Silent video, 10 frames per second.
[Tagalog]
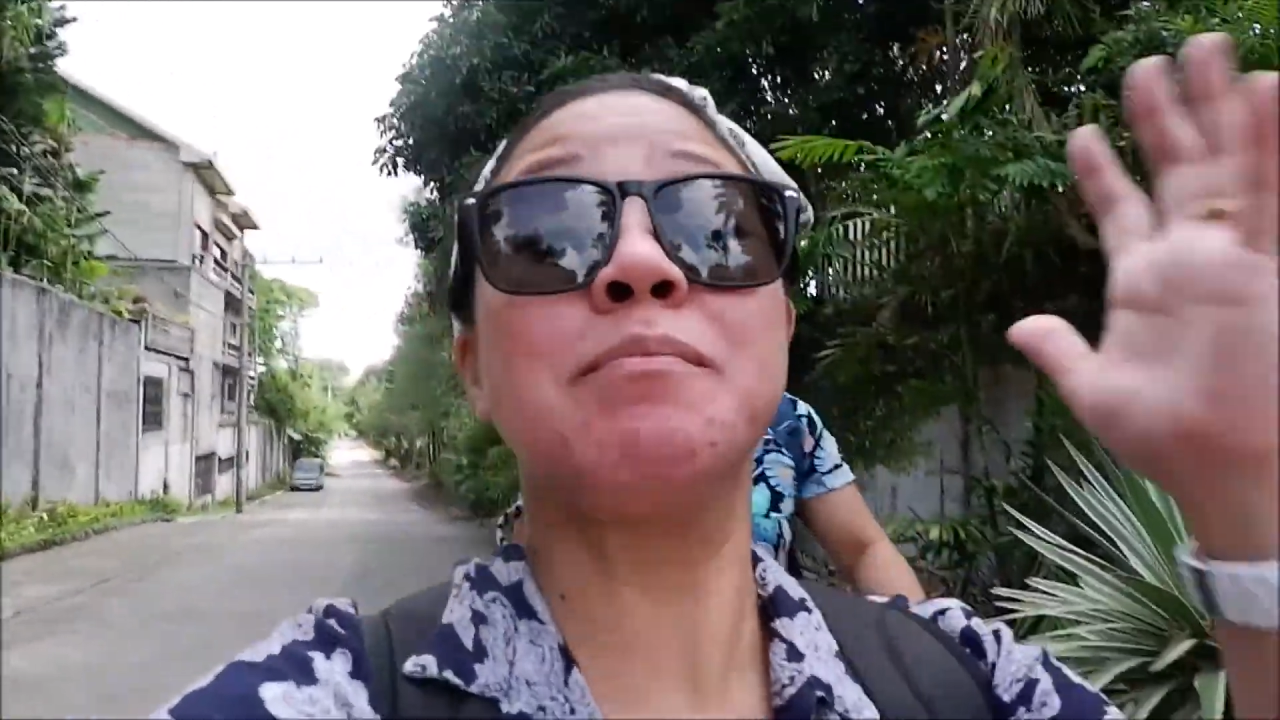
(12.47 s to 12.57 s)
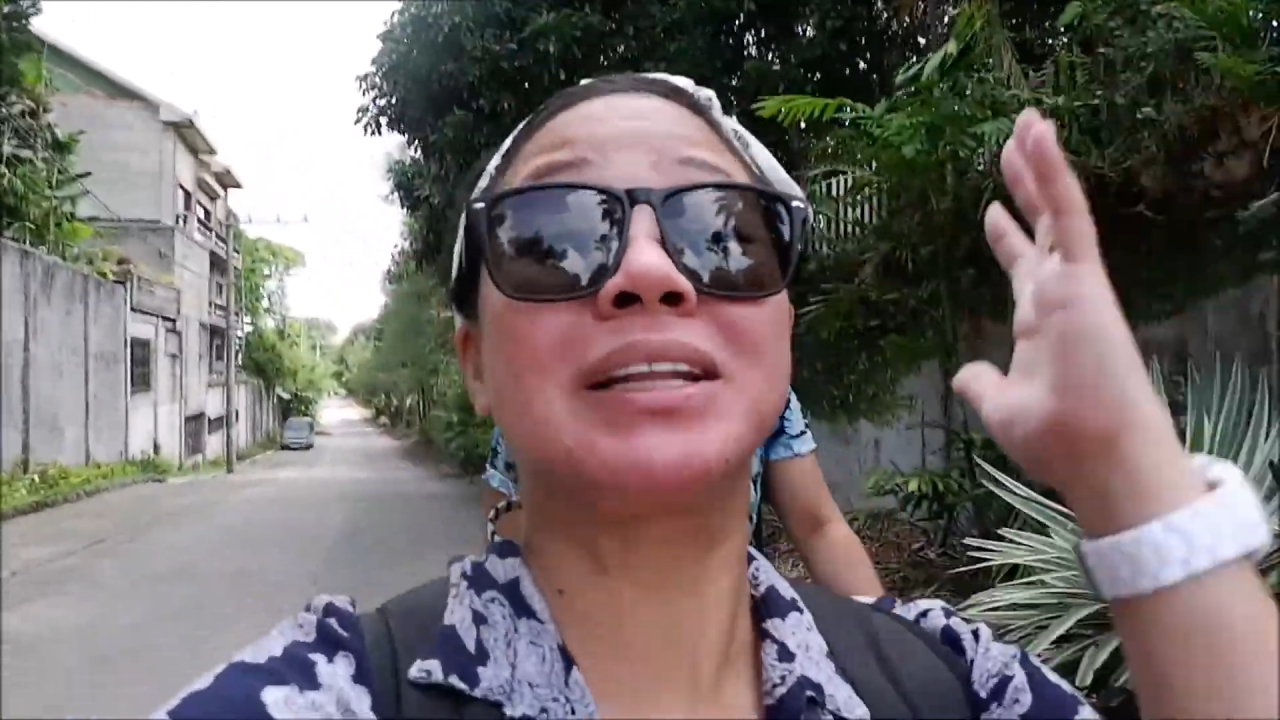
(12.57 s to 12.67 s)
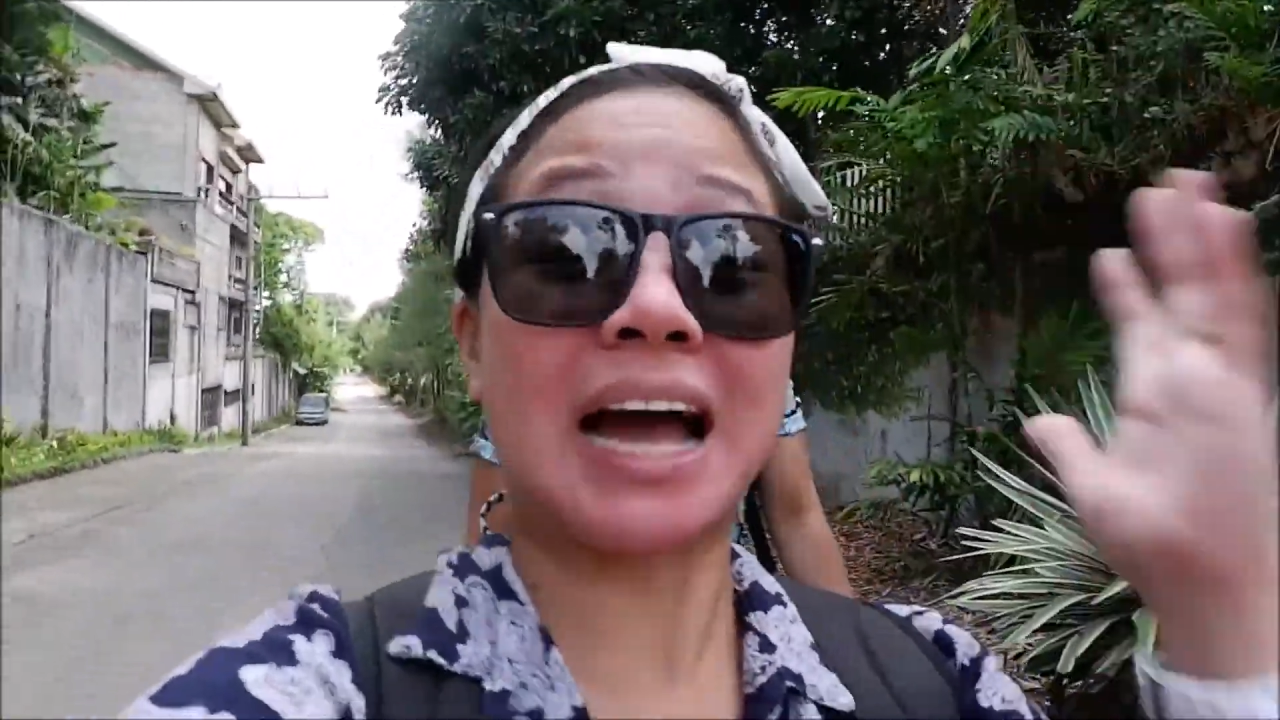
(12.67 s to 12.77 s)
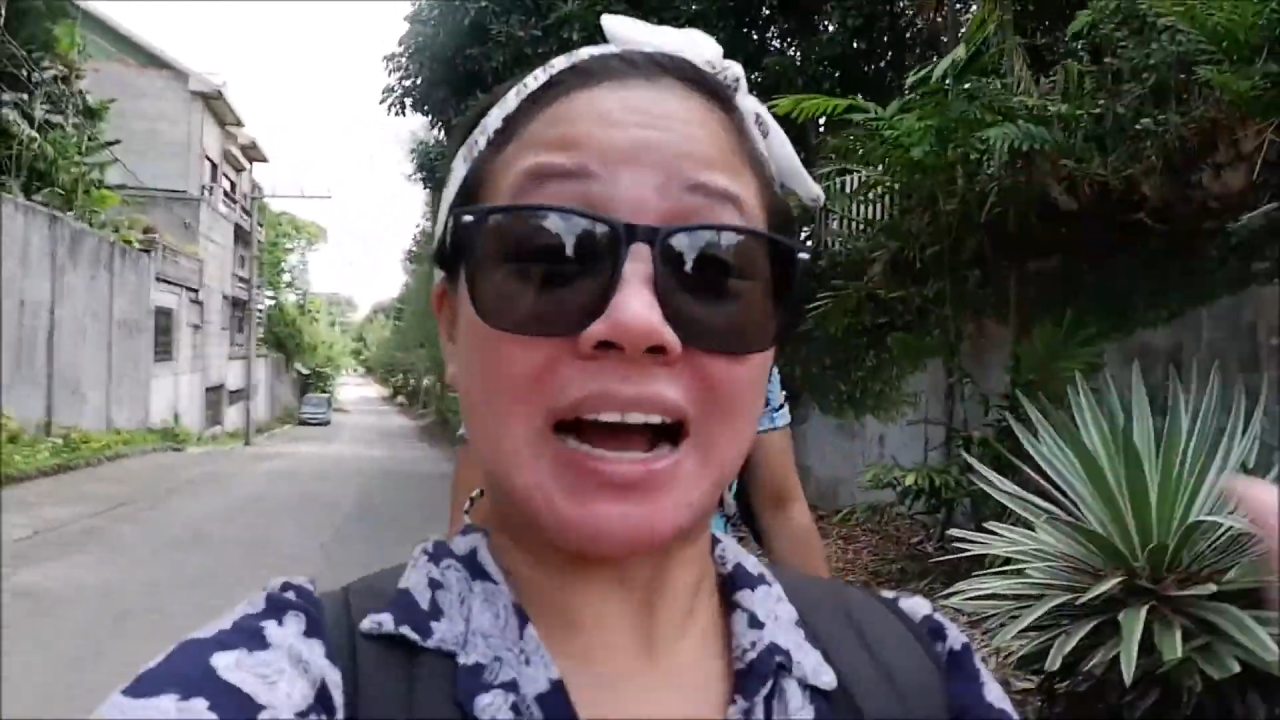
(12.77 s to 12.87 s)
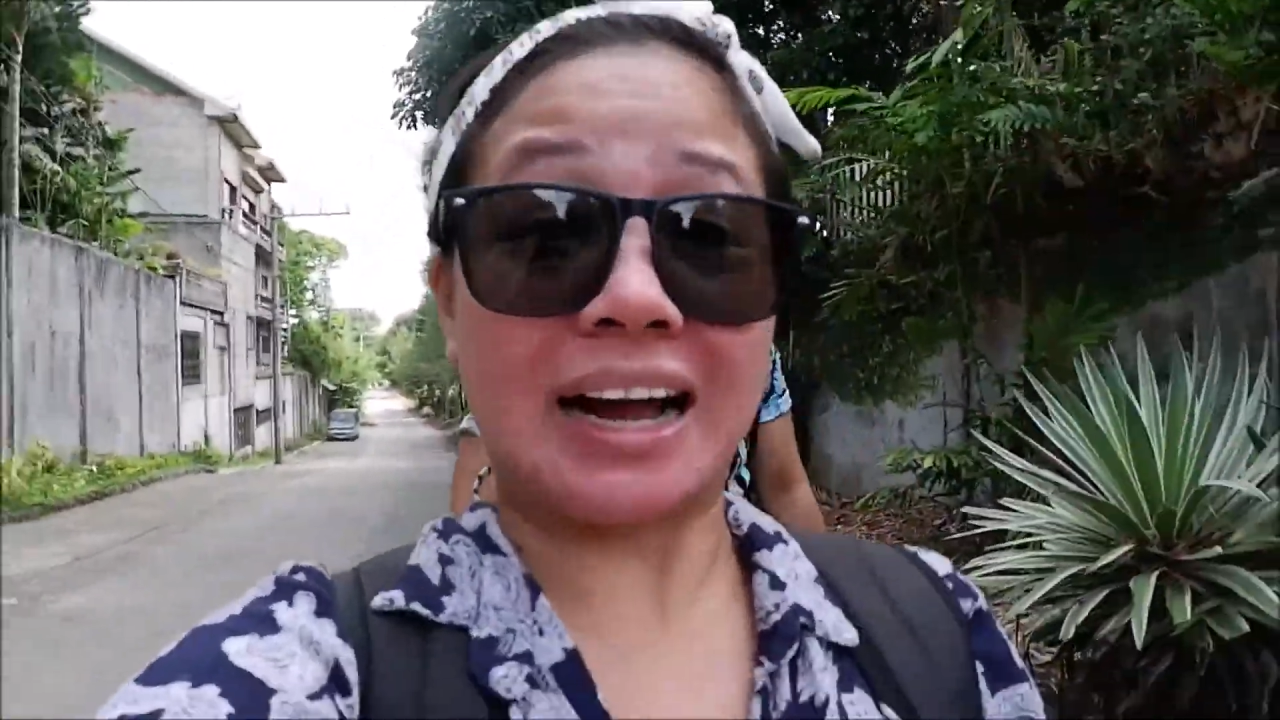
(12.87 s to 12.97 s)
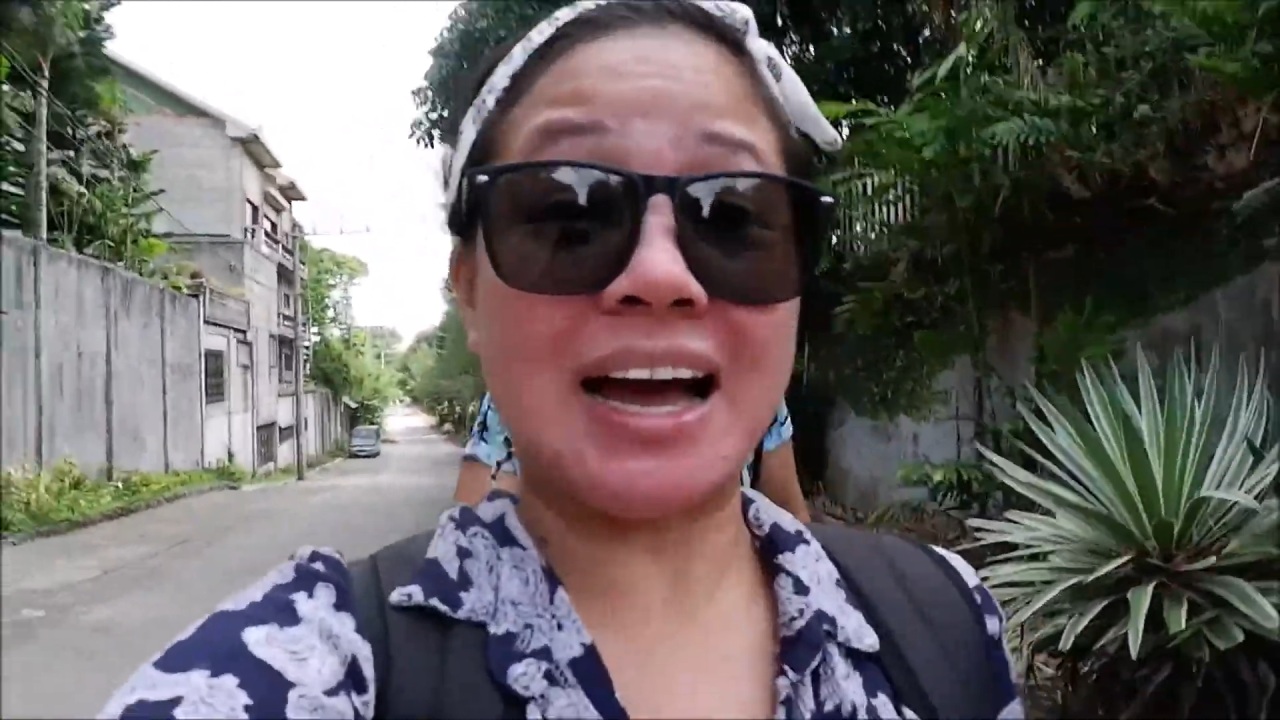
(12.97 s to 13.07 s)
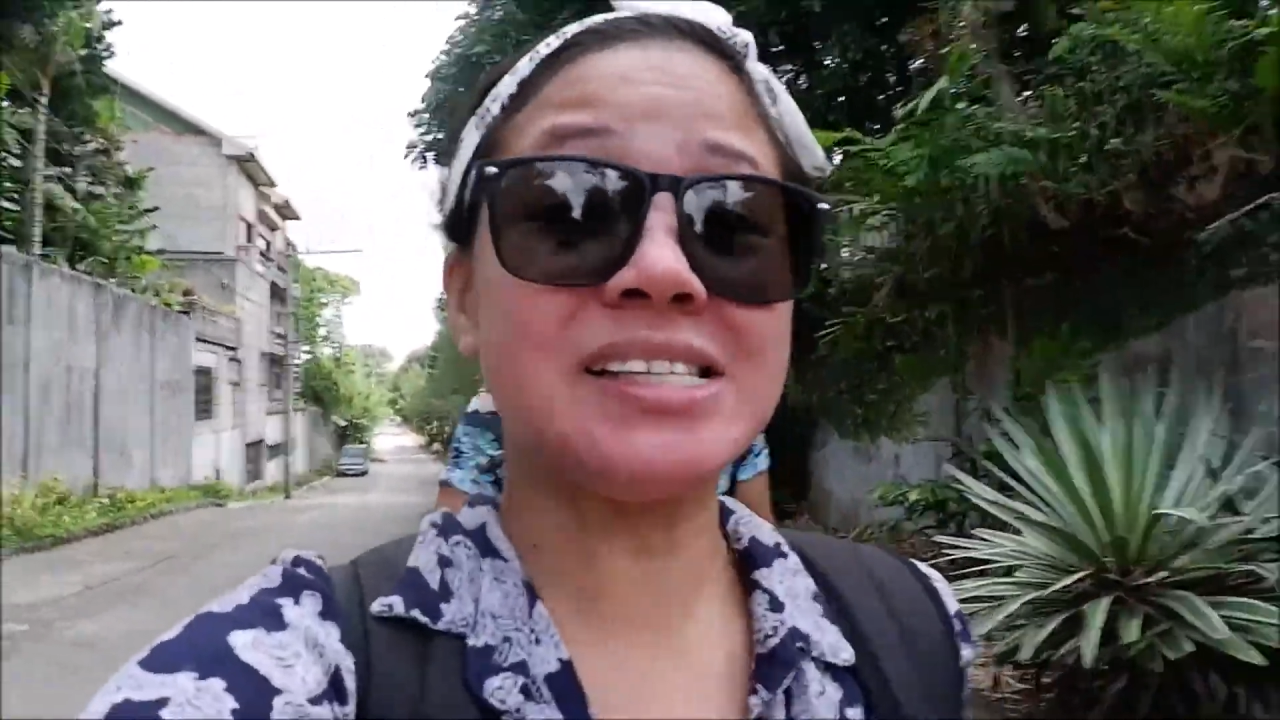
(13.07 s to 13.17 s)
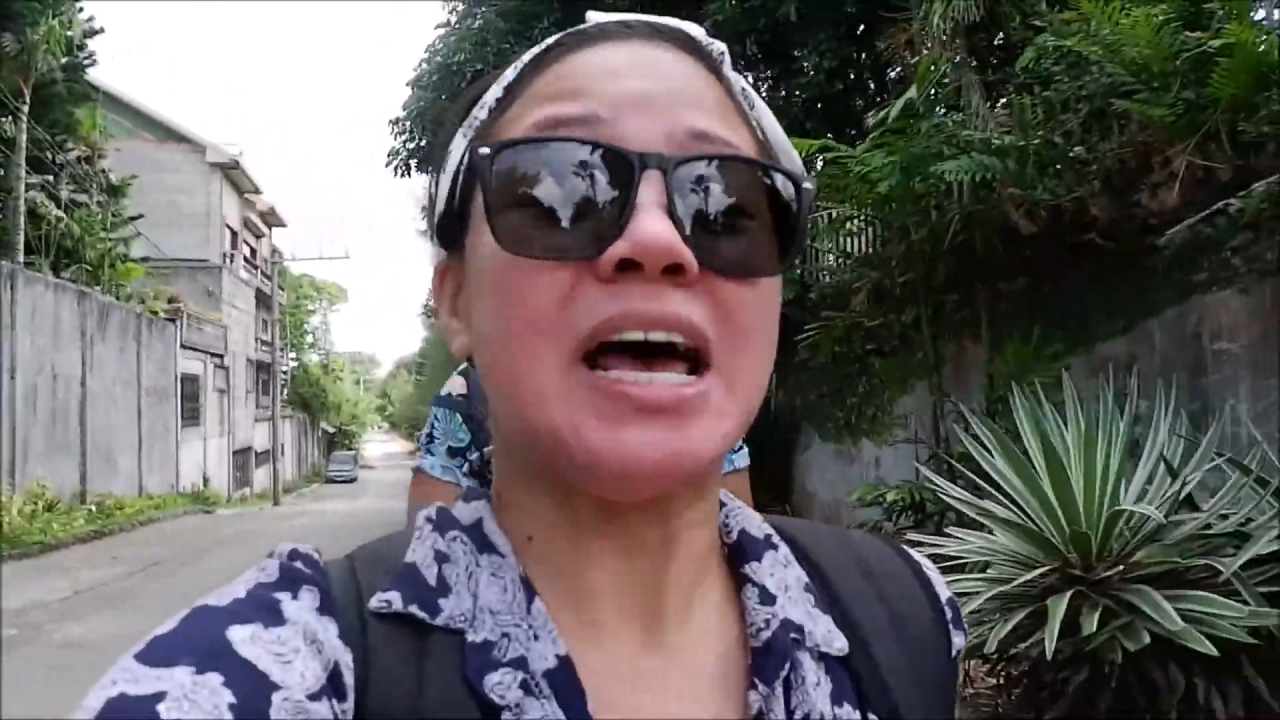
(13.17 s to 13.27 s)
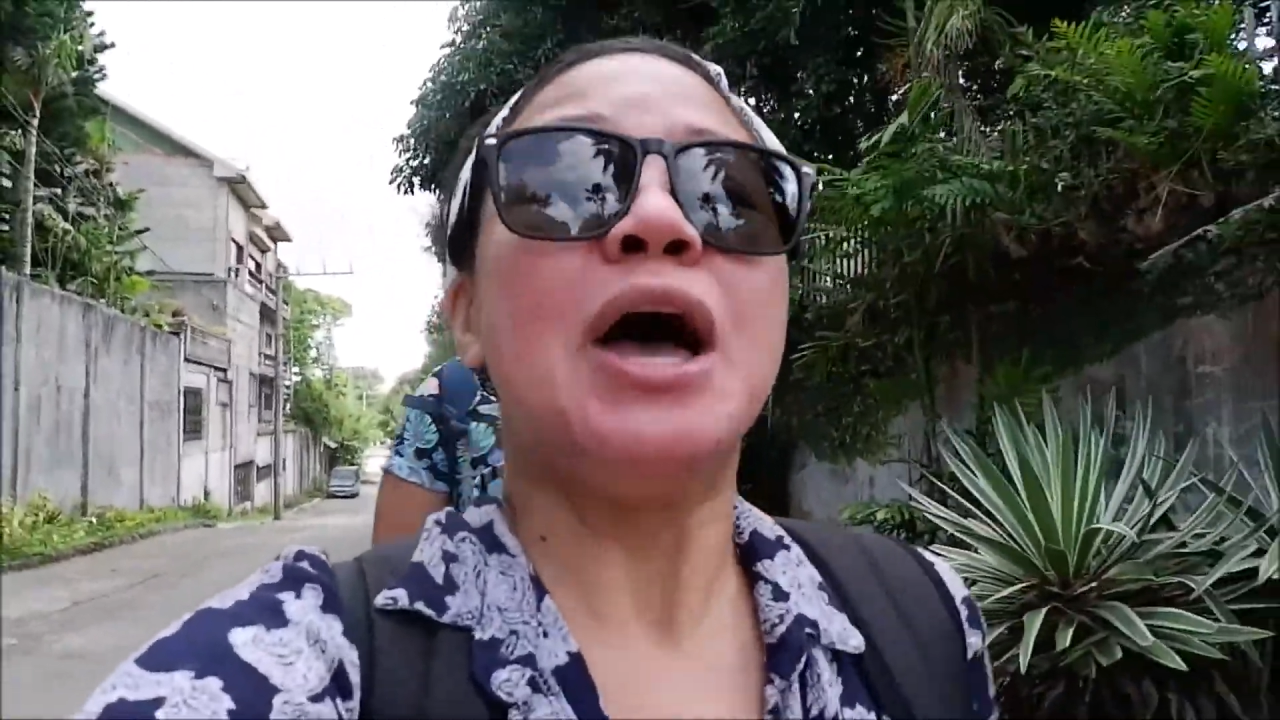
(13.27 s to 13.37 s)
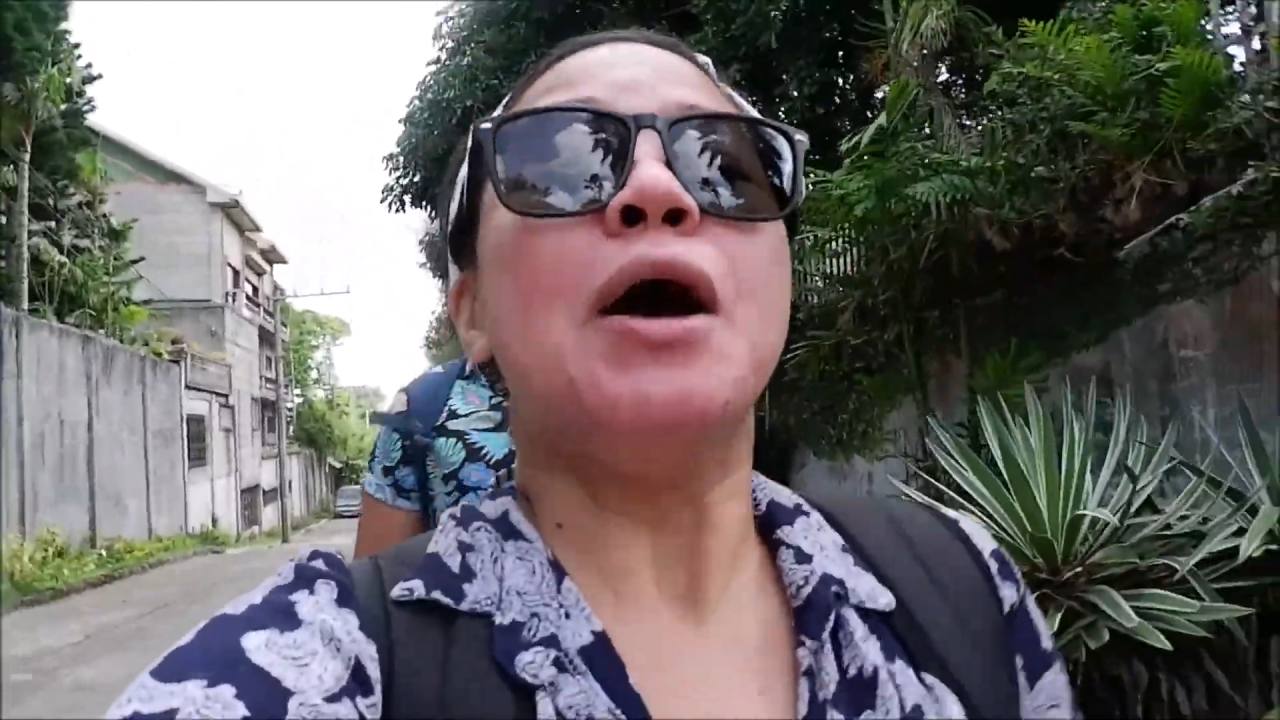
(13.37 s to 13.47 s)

Batangas,